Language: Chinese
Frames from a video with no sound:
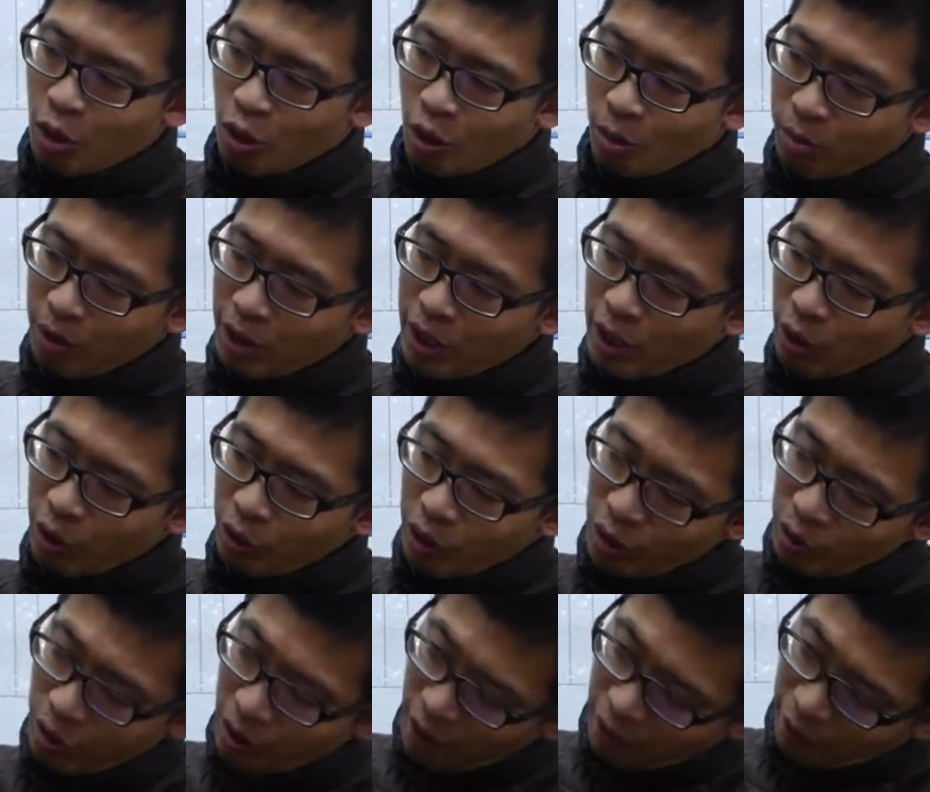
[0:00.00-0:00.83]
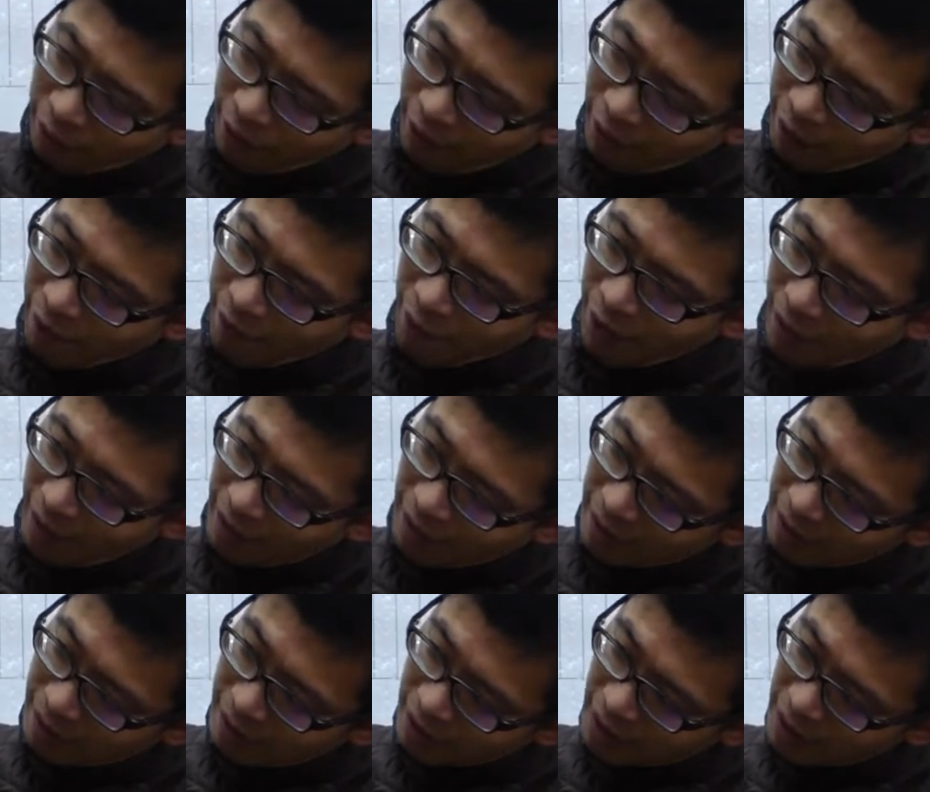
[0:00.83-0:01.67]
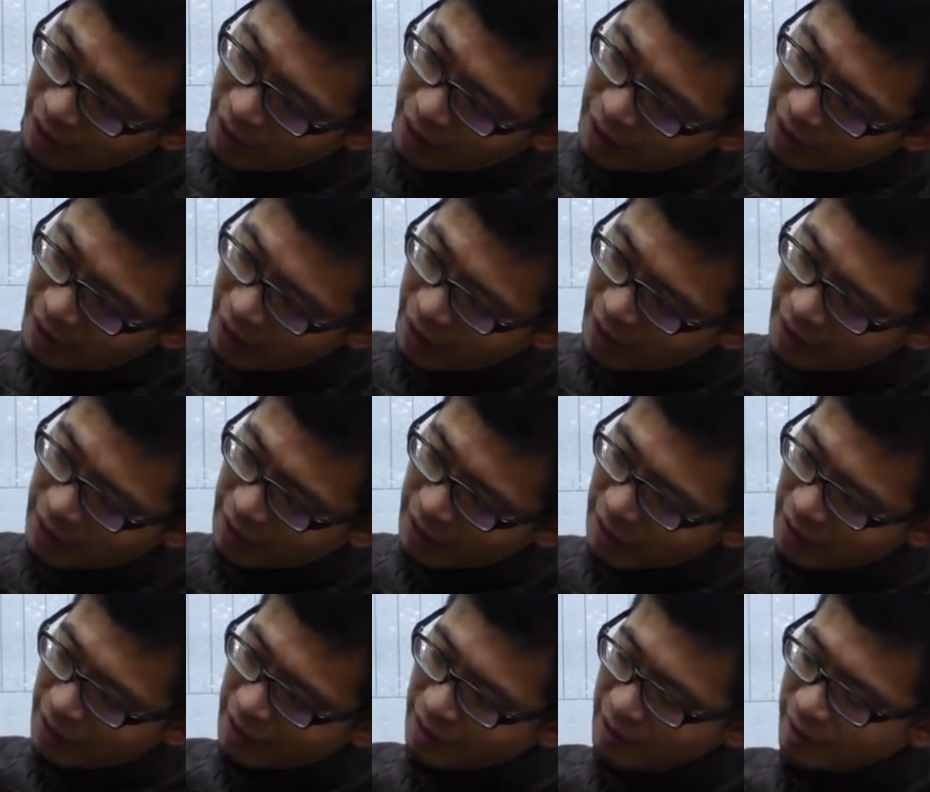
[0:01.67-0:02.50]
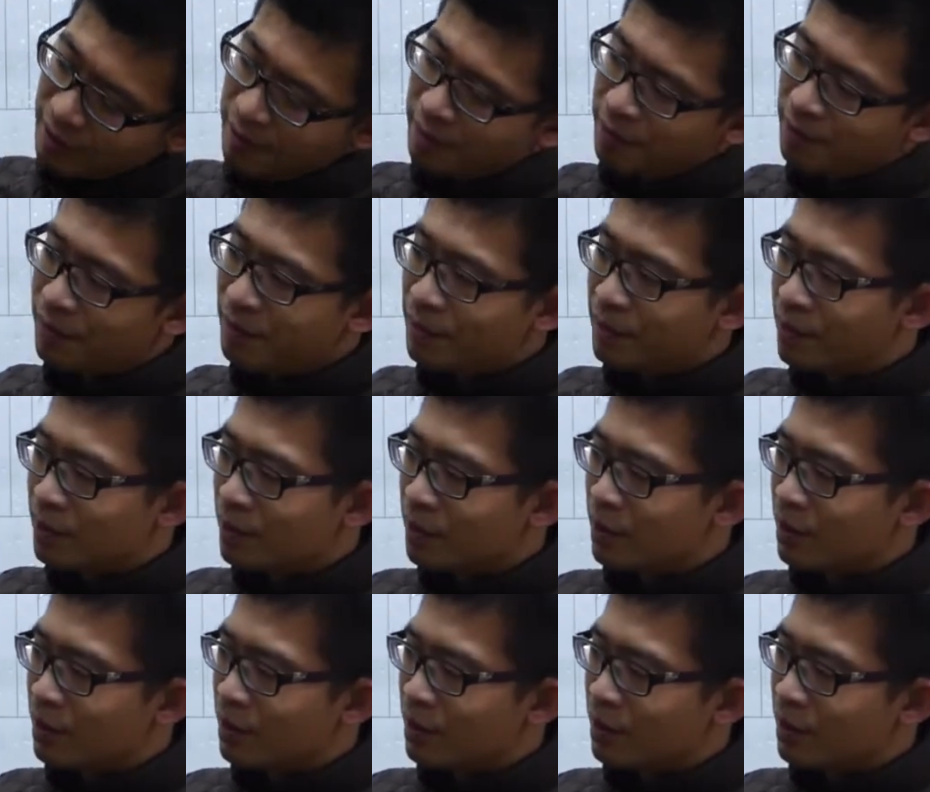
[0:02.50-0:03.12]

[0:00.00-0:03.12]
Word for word: 我们有另外一个方法，你可以这样子，